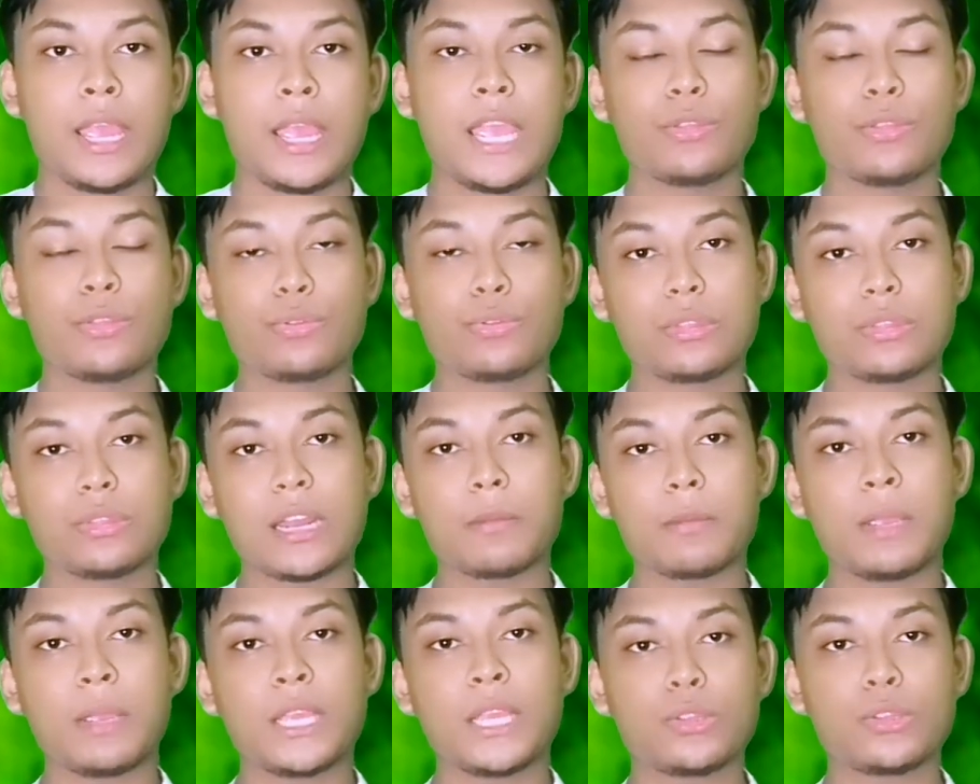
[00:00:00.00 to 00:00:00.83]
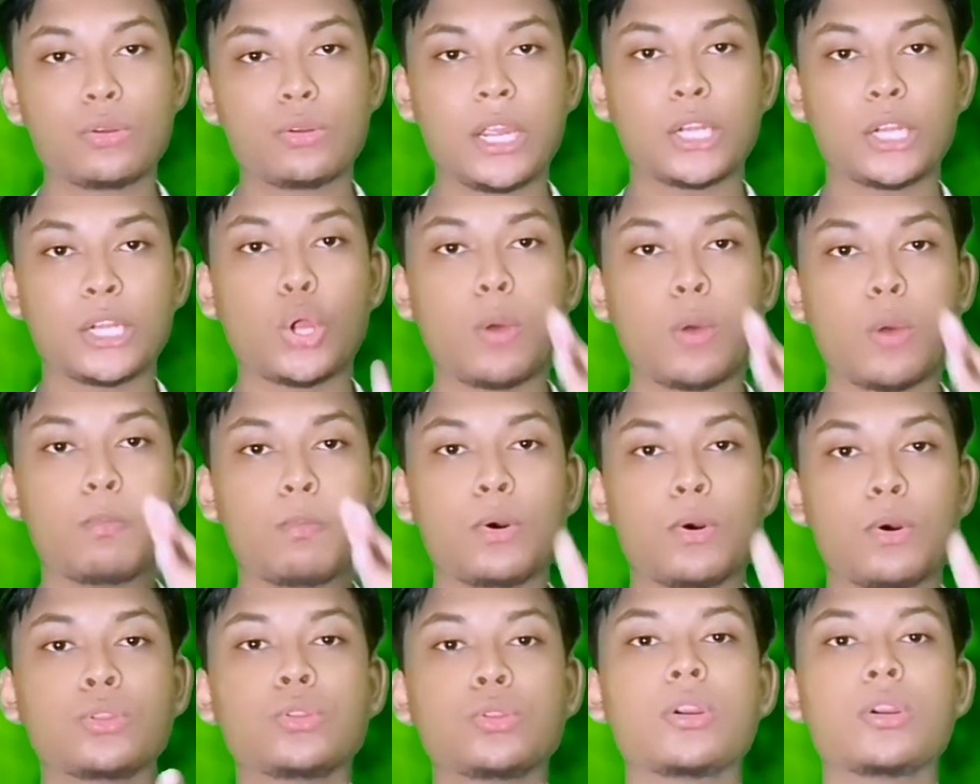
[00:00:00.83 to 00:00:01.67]
কিন্তু তার ভেতর একটা
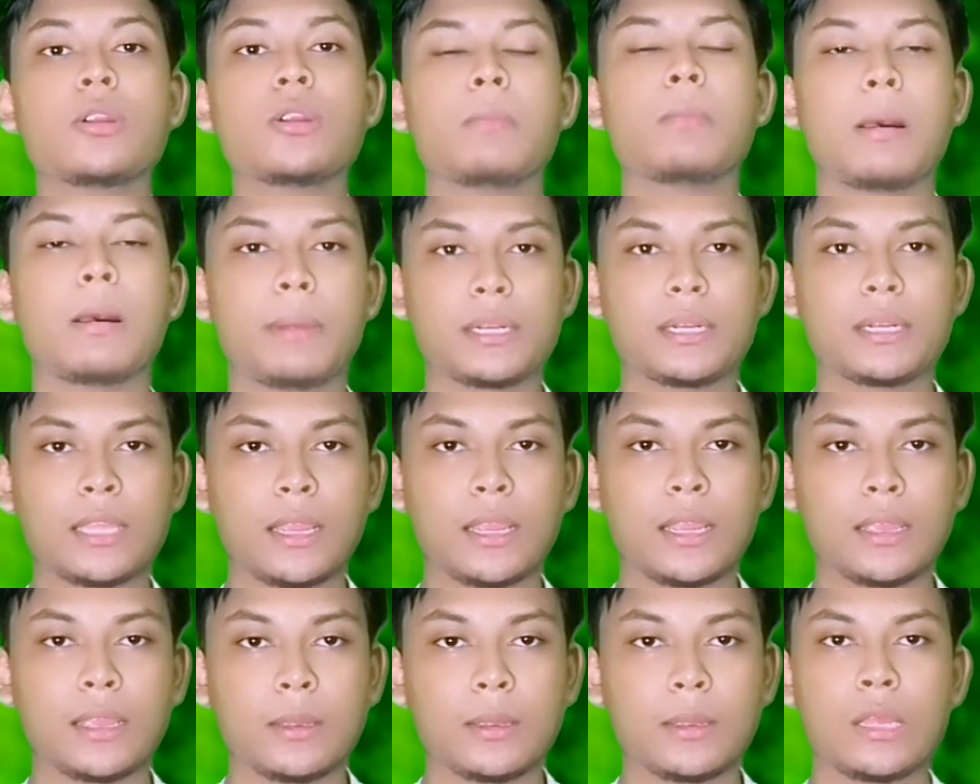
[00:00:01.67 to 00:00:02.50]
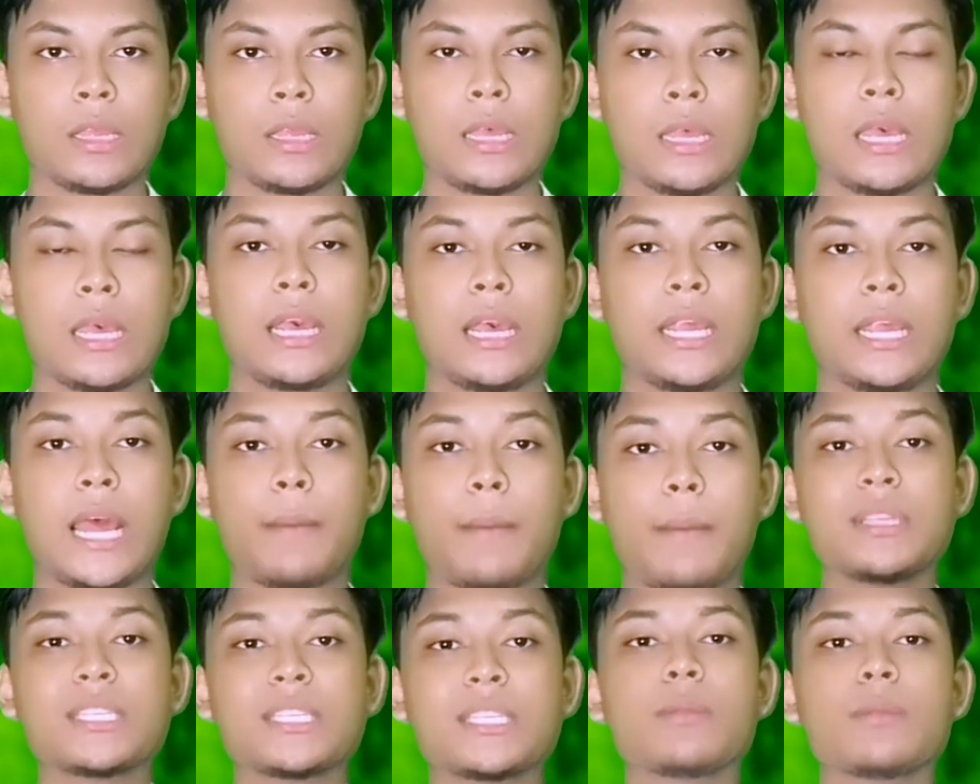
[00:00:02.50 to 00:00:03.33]
অভ্যন্তরীণ ব্যাপার থাকে
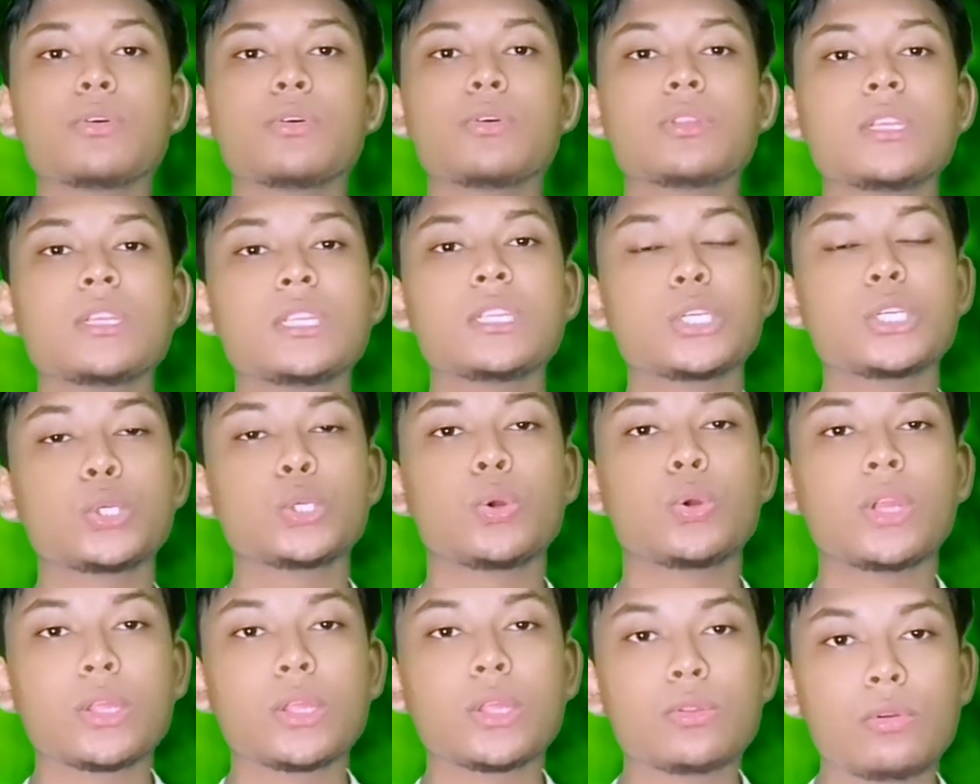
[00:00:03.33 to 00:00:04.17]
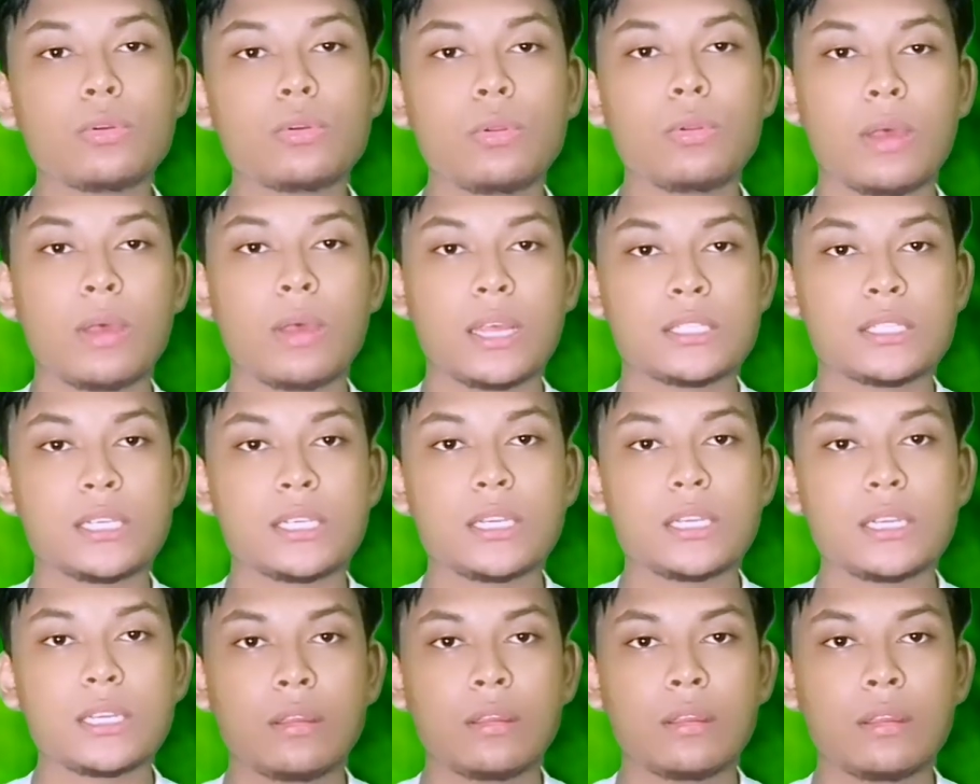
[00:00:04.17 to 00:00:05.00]
নামাজের মধ্যে যে শরীয়তগুলো আছে
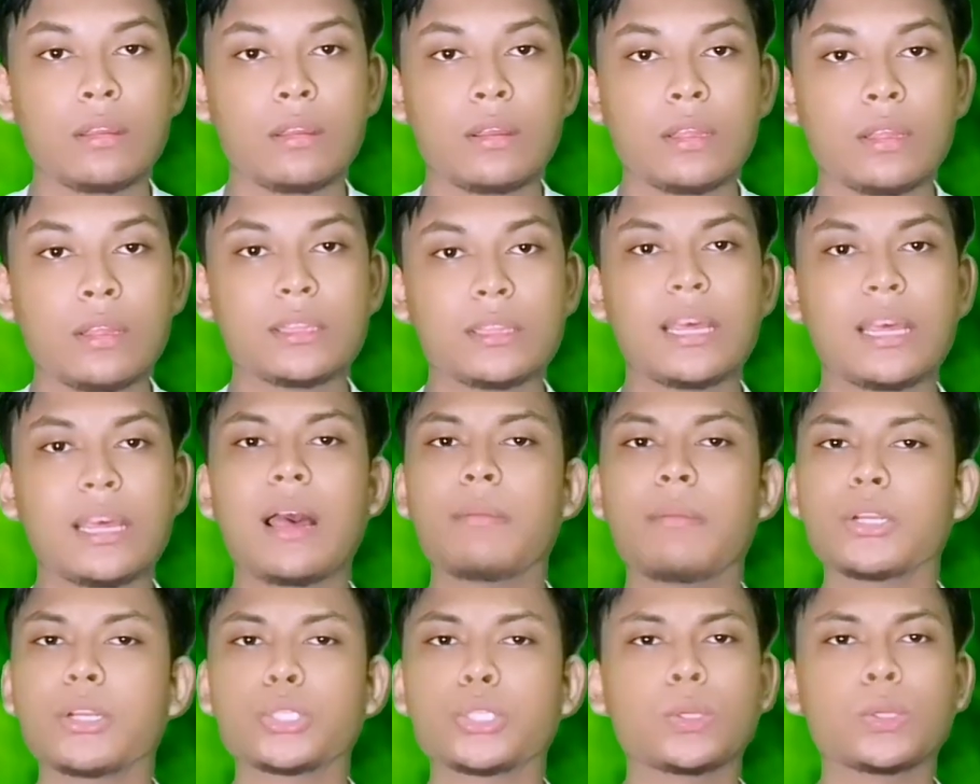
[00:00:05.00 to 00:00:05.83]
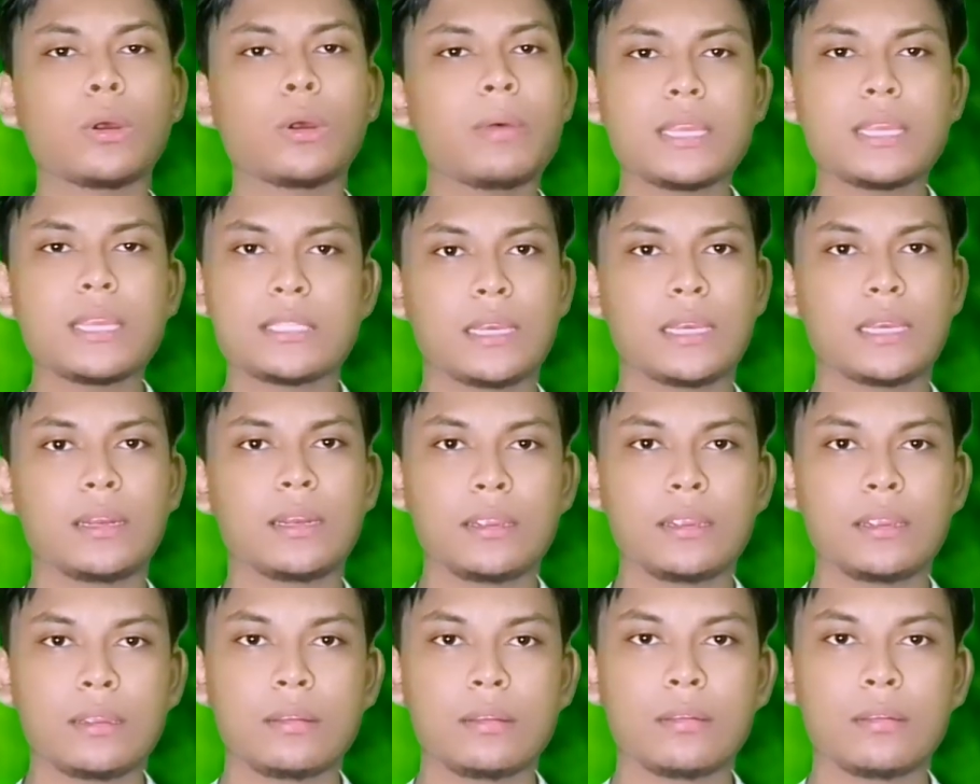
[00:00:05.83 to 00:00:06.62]
তা আমরা সবাই জানি